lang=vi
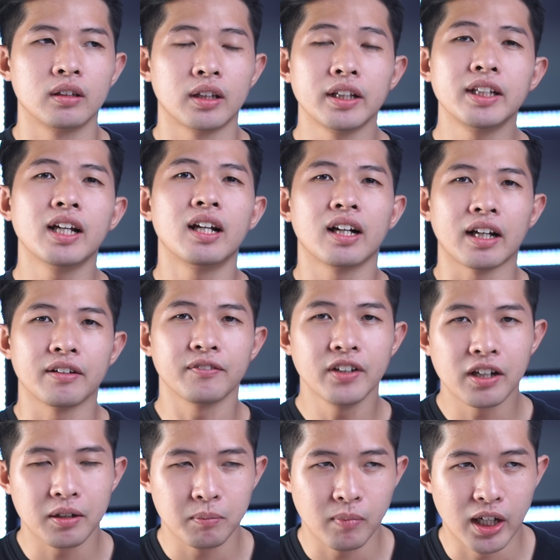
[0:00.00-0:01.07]
Tất nhiên là cái
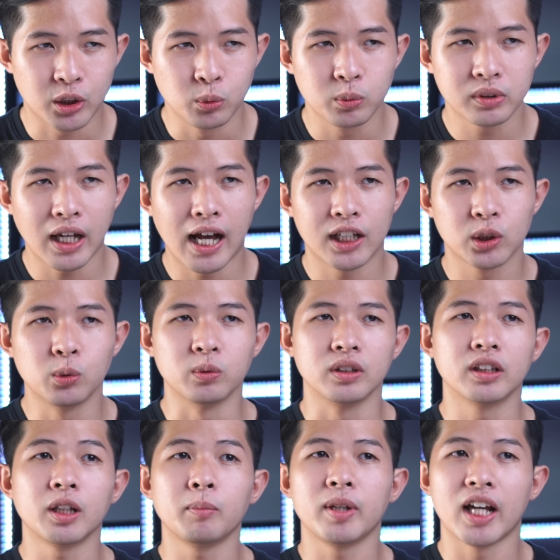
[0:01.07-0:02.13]
việc mà chúng ta dùng
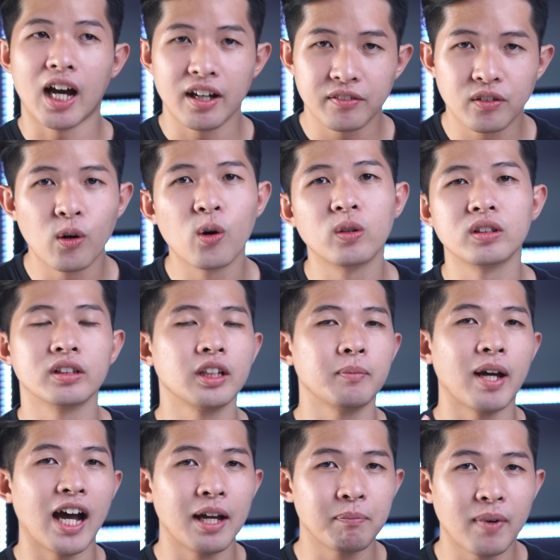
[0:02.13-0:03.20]
những thiết bị iPhone, những thiết
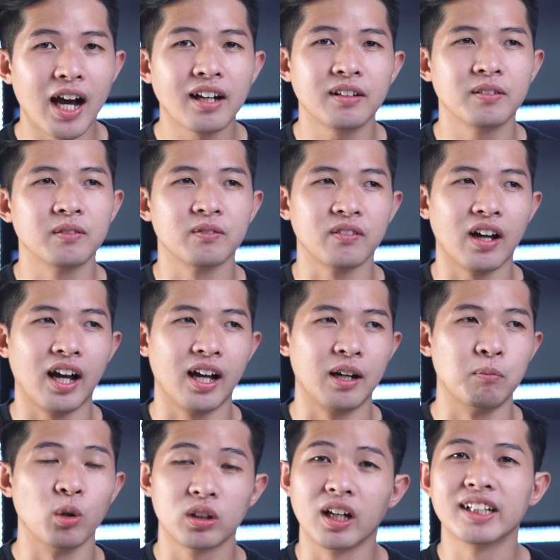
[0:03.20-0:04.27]
bị iPad và
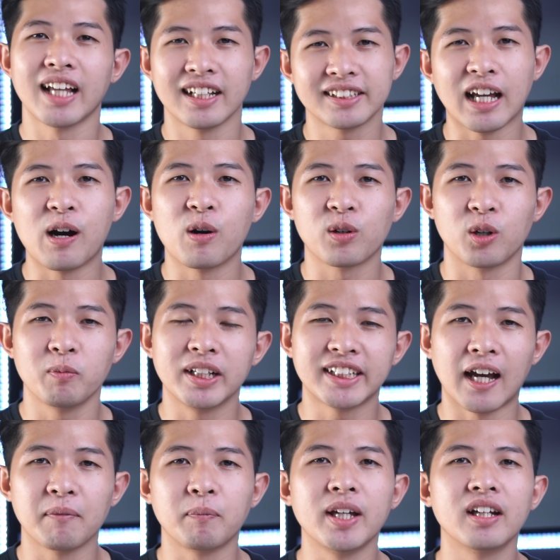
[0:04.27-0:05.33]
một thời gian sau nó bị
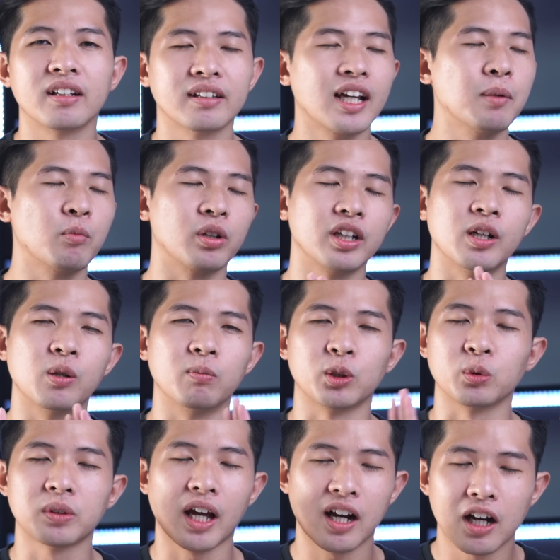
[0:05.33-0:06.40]
chai pin, đây là một điều mà
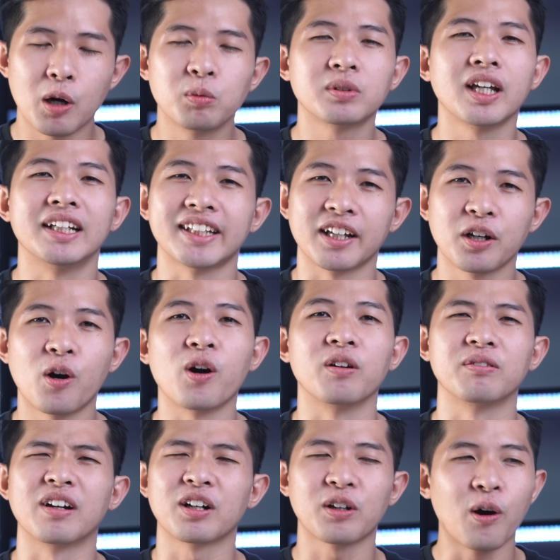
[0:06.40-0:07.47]
chúng ta không thể tránh khỏi
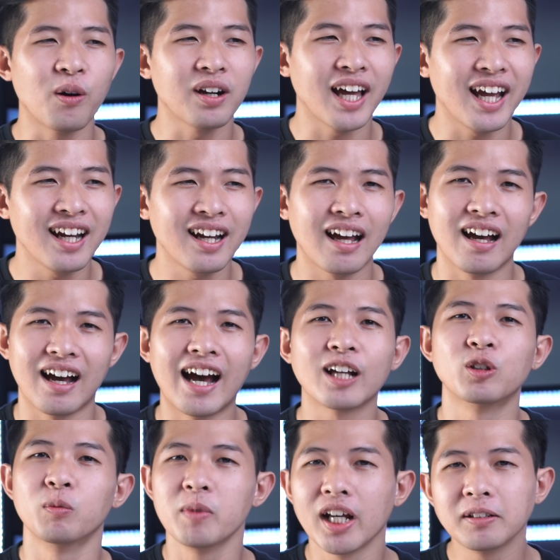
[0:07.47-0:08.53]
và có lẽ là ai
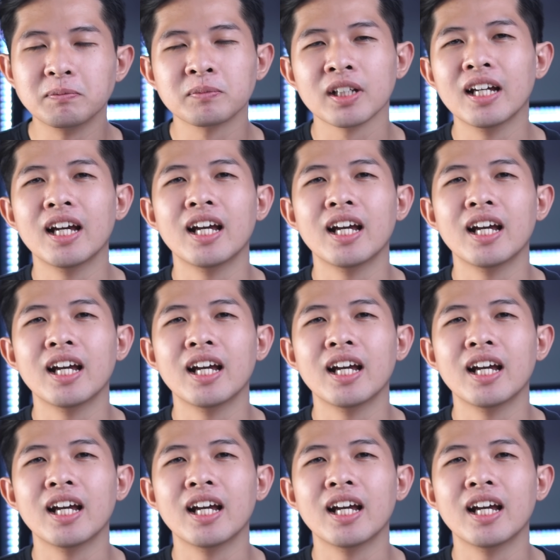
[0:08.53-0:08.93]
cũng biết.